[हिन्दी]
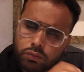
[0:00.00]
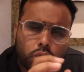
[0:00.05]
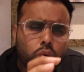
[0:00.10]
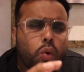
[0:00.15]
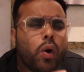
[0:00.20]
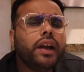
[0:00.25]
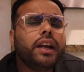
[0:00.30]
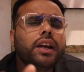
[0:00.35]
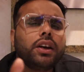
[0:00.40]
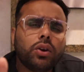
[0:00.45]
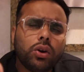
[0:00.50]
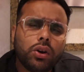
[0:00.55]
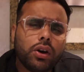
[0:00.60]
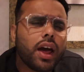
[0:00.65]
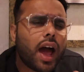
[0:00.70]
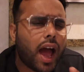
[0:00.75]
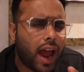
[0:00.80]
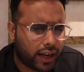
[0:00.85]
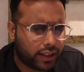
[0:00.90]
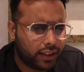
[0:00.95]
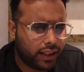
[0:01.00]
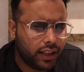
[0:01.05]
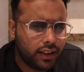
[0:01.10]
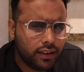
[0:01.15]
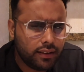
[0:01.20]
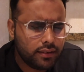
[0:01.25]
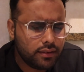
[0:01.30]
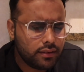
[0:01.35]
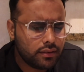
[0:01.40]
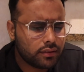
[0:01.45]
quite a good
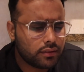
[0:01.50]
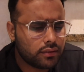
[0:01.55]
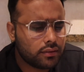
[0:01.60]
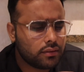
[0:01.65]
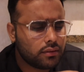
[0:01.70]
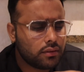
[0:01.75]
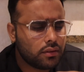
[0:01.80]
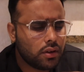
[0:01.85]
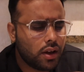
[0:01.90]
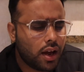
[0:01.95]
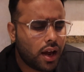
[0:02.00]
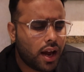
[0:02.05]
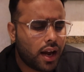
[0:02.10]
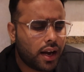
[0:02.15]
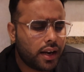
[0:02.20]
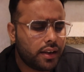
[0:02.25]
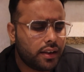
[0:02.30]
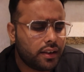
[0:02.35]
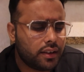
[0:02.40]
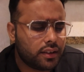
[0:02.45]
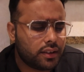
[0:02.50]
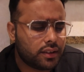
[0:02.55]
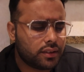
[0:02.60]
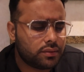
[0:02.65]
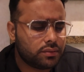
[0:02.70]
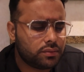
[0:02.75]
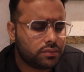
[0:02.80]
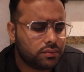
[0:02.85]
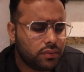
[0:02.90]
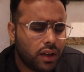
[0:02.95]
acting and uh,
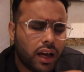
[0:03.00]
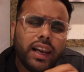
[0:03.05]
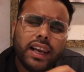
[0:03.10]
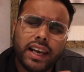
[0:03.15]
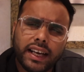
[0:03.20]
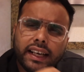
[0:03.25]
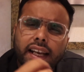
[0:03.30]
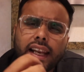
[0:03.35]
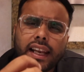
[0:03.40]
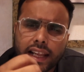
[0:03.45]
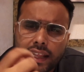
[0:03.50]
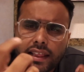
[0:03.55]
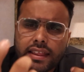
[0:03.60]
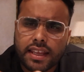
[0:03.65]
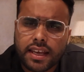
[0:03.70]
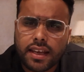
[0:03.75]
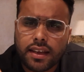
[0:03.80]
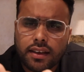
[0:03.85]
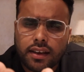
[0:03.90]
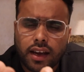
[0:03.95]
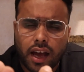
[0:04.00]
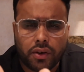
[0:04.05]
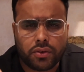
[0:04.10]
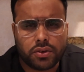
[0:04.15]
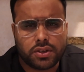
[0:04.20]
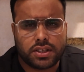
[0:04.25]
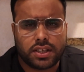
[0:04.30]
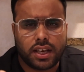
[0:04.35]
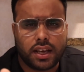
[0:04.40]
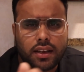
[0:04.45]
a little lengthy I
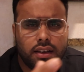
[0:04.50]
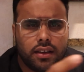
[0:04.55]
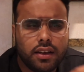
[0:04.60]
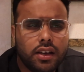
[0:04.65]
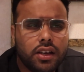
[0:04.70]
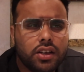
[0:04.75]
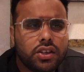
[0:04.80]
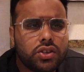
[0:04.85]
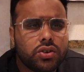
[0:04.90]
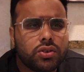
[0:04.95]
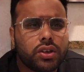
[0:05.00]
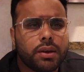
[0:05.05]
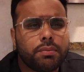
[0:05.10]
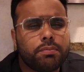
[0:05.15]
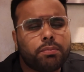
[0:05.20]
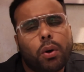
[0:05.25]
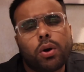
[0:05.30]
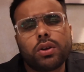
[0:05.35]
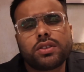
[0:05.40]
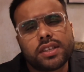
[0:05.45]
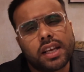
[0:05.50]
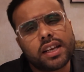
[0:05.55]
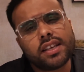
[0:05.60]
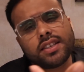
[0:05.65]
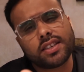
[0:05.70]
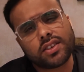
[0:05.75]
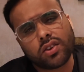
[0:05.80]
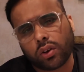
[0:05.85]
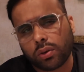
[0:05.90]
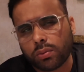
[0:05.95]
would say क्योंकि बहुत सारी
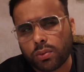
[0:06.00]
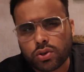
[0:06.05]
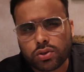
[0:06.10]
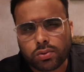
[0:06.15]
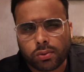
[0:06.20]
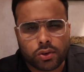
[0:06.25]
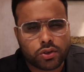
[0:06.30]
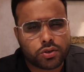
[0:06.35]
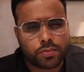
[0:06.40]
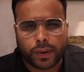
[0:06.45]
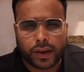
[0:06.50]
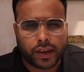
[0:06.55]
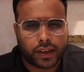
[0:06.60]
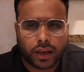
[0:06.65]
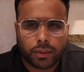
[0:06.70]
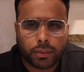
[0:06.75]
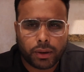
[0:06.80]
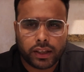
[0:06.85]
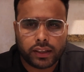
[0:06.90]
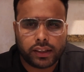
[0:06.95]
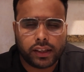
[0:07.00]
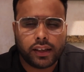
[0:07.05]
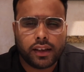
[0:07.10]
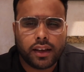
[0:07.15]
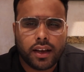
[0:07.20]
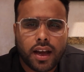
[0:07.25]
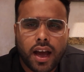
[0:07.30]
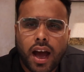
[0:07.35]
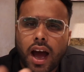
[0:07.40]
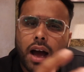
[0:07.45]
चीज़ें ऑलमोस्ट ऑलमोस्ट प्रडिक्टेबल ही थी
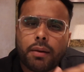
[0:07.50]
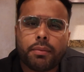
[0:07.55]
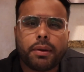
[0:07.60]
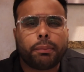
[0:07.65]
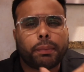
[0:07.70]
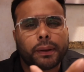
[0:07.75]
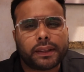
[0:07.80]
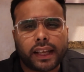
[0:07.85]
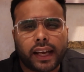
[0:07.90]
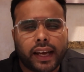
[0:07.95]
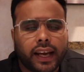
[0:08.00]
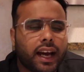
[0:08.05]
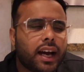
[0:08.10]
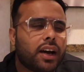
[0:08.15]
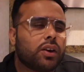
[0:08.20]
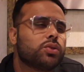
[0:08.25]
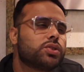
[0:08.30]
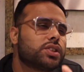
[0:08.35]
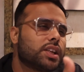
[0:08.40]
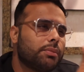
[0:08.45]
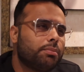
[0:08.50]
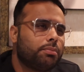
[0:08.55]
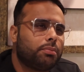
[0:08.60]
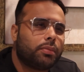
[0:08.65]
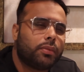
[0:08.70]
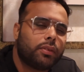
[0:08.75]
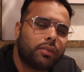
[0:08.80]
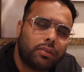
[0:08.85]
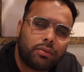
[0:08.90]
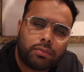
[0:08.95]
हाँ मैं पता है हाँ उसकी
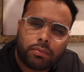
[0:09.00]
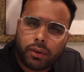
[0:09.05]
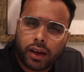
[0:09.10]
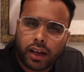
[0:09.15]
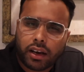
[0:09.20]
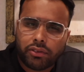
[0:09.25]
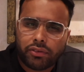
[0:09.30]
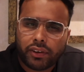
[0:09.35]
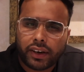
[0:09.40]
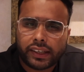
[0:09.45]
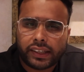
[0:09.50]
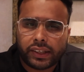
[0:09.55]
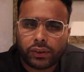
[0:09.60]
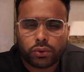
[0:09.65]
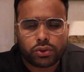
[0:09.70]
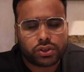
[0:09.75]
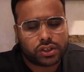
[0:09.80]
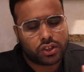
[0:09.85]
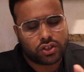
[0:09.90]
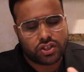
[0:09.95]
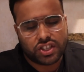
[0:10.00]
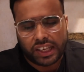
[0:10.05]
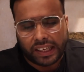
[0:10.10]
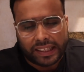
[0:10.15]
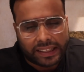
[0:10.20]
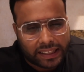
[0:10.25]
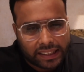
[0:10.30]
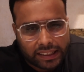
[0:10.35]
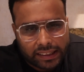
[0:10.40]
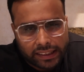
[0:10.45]
गर्लफ्रेंड थी उसने
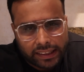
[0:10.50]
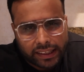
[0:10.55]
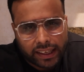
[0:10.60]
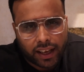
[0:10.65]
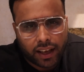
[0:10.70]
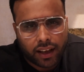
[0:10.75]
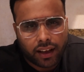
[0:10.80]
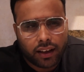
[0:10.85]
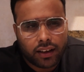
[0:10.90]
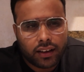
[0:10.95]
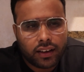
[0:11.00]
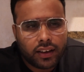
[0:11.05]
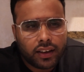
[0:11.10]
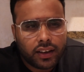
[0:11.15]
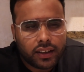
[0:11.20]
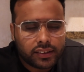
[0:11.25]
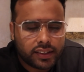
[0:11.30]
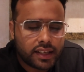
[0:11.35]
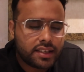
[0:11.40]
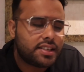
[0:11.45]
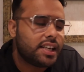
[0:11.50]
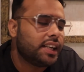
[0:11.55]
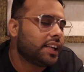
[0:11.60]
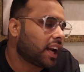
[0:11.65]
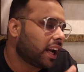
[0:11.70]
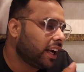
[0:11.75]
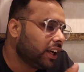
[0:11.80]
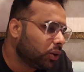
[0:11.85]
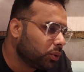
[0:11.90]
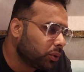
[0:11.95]
चीट कर लिया देन शी
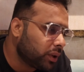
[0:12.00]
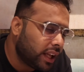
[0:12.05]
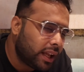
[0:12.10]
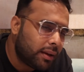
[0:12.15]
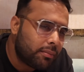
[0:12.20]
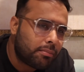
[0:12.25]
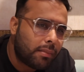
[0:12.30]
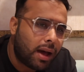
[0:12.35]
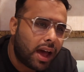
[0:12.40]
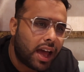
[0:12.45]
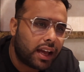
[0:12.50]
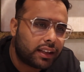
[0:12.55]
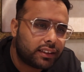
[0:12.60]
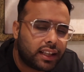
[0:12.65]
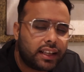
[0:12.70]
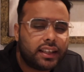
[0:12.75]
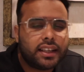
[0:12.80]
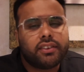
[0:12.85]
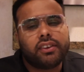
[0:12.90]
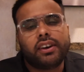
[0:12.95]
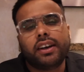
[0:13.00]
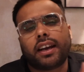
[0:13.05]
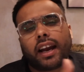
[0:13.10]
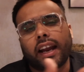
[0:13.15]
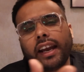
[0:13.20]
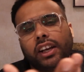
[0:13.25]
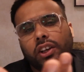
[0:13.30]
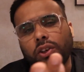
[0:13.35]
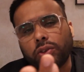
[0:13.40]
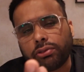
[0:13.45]
ट्राई टू केम बैक देन दे वर
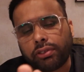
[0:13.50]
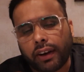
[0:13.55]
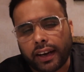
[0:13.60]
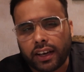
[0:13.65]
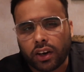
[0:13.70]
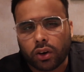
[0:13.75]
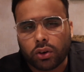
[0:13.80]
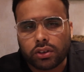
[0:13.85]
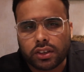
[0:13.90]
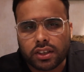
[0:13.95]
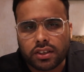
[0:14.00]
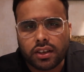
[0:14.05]
ट्राइंग टू फाइंड आउट